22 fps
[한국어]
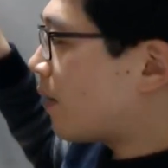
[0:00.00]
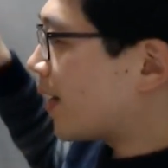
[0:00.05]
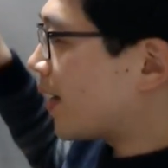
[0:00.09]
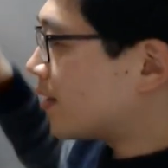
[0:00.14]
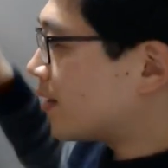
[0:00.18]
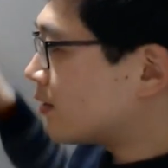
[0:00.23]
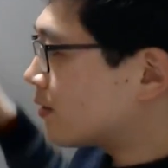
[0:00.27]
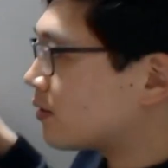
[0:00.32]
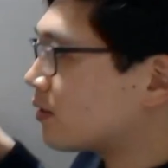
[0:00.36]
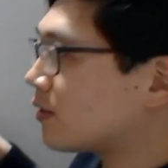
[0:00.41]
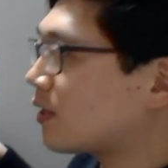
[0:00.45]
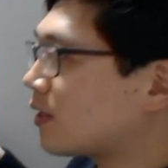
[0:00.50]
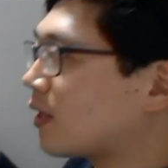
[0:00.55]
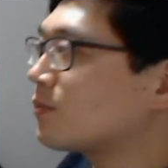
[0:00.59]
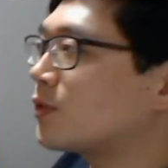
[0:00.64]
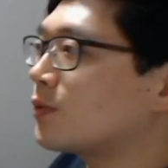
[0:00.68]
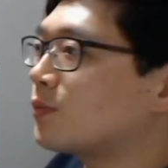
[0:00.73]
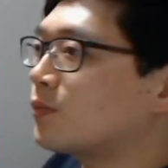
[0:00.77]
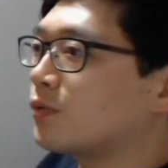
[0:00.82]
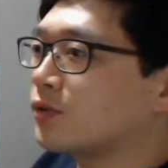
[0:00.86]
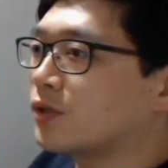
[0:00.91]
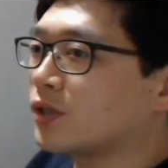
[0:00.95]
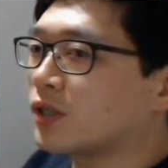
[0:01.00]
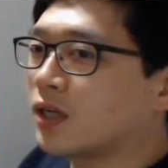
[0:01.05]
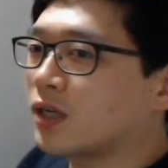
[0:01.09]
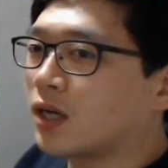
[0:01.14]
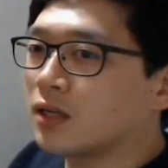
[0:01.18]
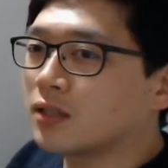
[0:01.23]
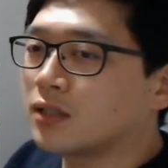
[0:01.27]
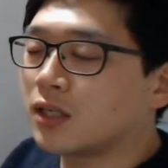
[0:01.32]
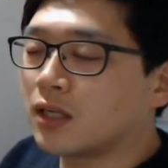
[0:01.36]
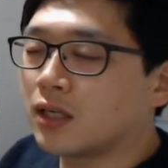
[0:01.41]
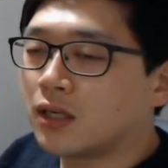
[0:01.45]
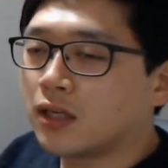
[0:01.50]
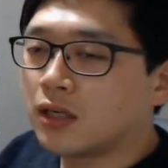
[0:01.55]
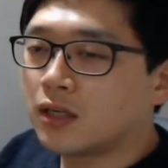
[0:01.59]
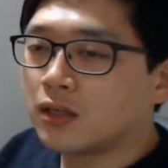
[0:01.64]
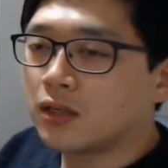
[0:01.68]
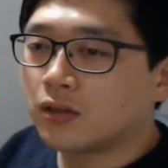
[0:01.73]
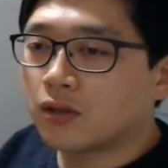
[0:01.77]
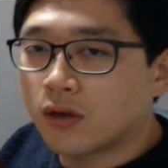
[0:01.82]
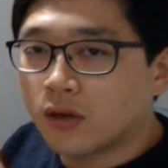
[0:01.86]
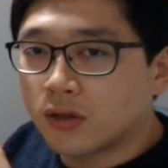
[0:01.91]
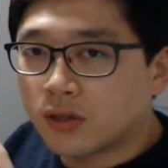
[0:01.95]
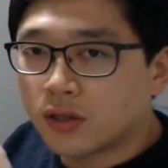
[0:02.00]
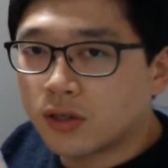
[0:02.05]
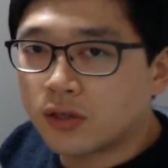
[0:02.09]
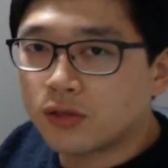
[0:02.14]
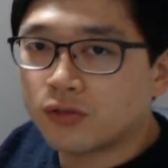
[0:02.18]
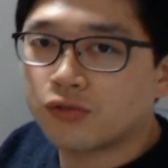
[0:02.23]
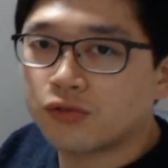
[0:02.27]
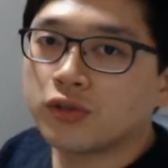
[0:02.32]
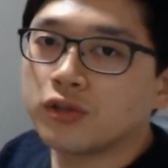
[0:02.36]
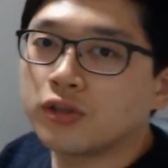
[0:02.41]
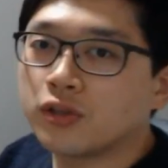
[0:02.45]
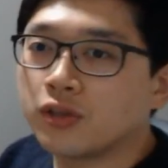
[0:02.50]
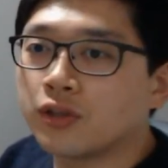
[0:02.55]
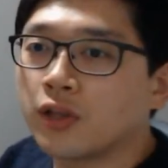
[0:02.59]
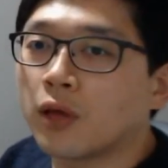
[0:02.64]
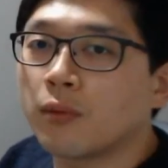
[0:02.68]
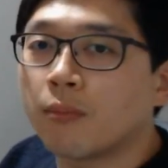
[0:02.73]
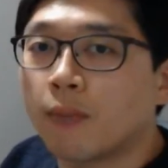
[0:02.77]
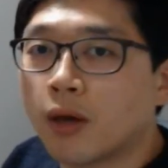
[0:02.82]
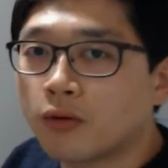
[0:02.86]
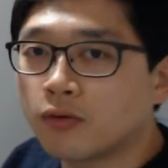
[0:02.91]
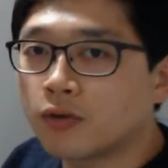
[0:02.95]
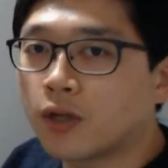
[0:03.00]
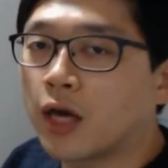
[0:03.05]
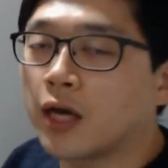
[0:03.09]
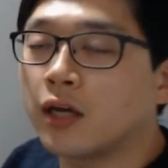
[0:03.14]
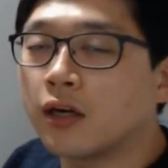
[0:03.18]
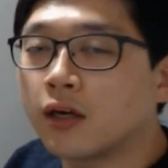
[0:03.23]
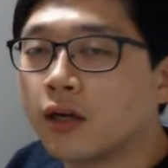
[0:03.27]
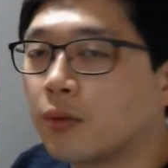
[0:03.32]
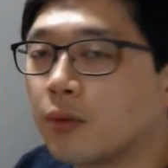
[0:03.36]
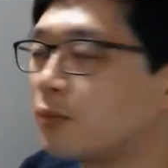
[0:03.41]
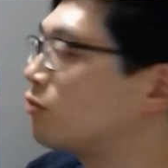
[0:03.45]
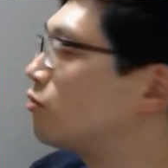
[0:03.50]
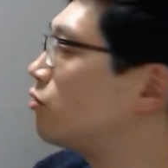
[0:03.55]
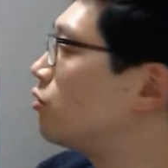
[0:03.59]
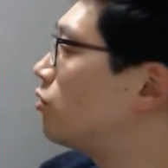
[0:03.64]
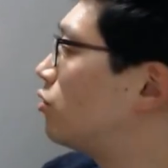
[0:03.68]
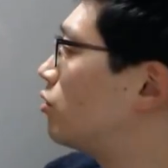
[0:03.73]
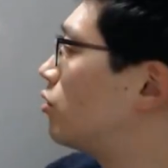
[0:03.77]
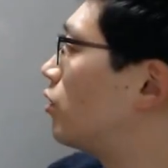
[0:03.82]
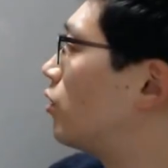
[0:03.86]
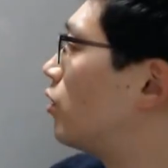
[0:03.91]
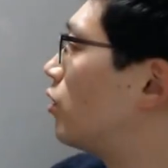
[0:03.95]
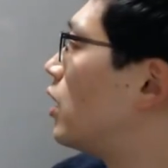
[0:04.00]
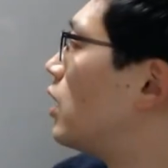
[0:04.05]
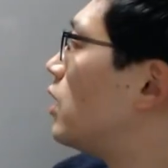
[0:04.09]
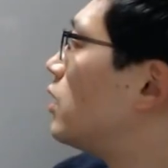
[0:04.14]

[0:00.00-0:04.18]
마이너스 30도씨까지 떨어뜨릴 수 있는 냉매구나 이렇게 볼 수 있는 거예요.